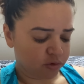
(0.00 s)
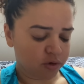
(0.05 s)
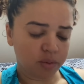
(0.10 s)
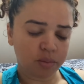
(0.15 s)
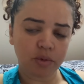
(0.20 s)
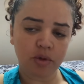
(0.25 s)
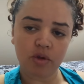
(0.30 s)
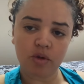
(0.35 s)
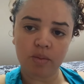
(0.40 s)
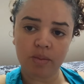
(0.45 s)

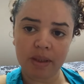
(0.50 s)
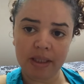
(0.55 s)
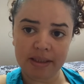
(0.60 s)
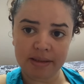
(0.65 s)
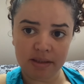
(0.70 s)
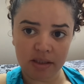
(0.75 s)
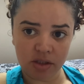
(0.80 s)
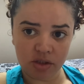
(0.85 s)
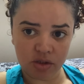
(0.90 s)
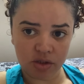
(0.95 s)
Foi muito
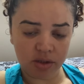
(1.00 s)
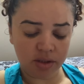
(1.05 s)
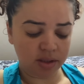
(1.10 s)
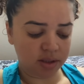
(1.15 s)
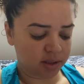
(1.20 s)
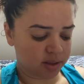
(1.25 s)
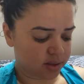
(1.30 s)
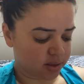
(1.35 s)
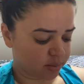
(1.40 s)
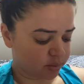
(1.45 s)
bem
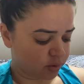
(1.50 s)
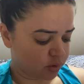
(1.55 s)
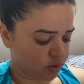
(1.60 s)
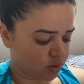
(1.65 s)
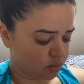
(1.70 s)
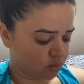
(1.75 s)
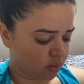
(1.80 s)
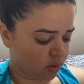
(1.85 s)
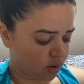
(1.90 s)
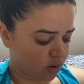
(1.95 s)
atendida, isso é
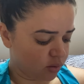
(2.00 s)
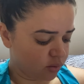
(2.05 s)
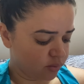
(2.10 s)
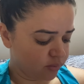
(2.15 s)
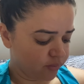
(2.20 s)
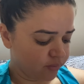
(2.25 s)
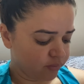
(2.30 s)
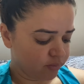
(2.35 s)
muito bom.